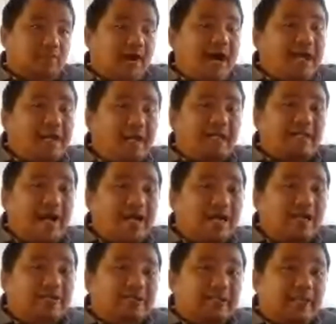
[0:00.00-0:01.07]
halad
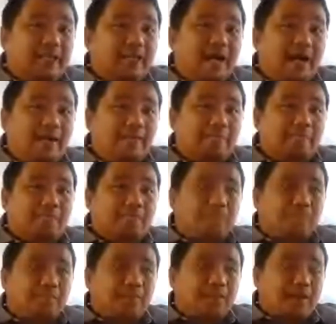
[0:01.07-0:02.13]
alang sa ilang
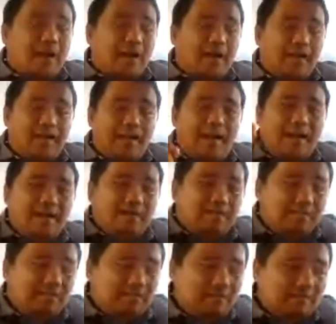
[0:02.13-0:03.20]
uh, ilang
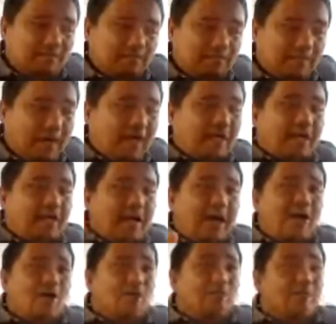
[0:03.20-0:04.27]

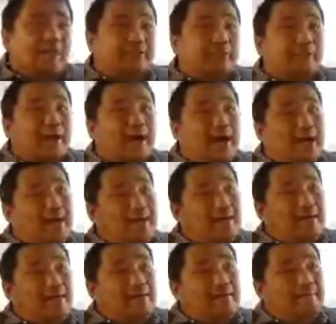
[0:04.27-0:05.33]
makagagahom nga si Baal
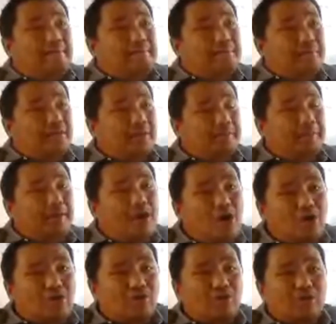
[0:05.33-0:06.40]

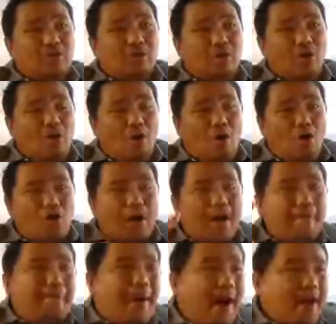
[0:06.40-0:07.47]
pior og
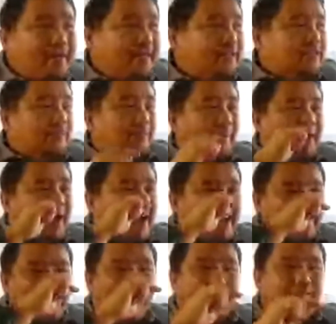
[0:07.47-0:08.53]
ang paagi sa
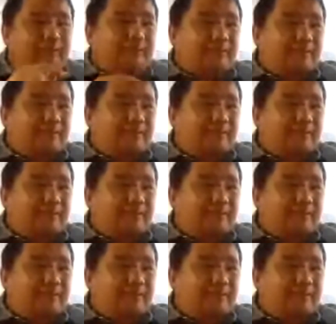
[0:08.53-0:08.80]
paghalad